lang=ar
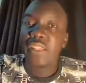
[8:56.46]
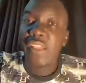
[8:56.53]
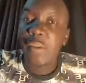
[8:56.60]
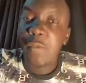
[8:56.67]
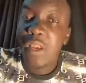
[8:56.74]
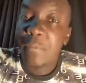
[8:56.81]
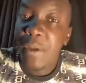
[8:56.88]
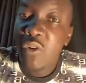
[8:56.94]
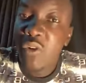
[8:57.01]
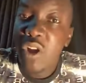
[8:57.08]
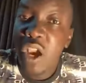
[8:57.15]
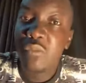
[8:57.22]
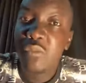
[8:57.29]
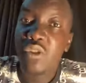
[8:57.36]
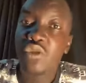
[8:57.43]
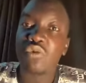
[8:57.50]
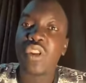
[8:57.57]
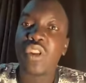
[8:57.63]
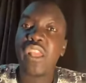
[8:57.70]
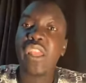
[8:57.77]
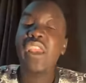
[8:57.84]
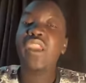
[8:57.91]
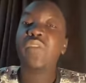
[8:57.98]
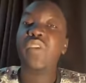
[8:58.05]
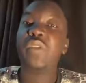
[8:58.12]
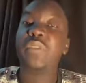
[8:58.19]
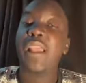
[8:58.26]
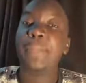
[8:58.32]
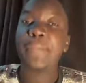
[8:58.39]
كثير من المعاو كانوا بالصوره دي
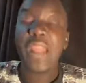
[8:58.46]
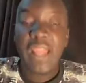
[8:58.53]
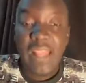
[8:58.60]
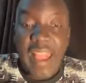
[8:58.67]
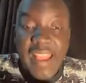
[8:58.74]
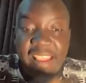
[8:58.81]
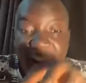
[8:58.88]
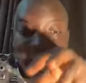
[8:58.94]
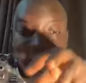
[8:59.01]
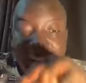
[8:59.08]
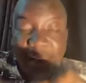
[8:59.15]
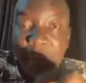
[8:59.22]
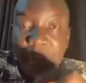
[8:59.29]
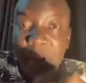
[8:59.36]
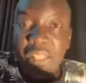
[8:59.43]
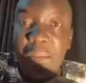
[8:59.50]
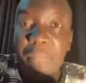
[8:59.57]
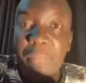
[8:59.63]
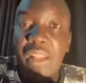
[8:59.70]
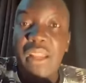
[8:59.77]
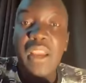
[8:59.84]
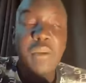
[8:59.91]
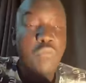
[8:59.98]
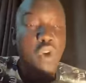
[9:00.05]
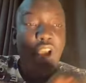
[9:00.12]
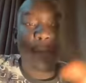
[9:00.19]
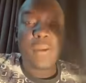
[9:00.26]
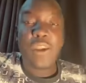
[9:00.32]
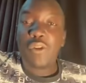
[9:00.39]
فهمت لكن انت برضك
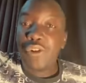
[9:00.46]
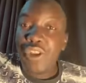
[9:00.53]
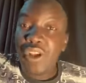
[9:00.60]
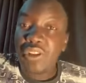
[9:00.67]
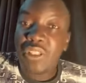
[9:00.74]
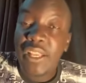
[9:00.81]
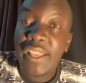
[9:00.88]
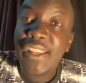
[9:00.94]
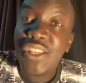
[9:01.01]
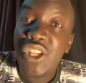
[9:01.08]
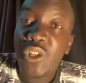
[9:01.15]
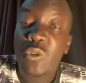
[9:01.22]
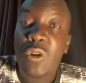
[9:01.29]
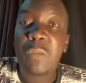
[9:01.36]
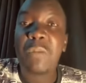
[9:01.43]
بالمقابل الحريه والتغيير جيت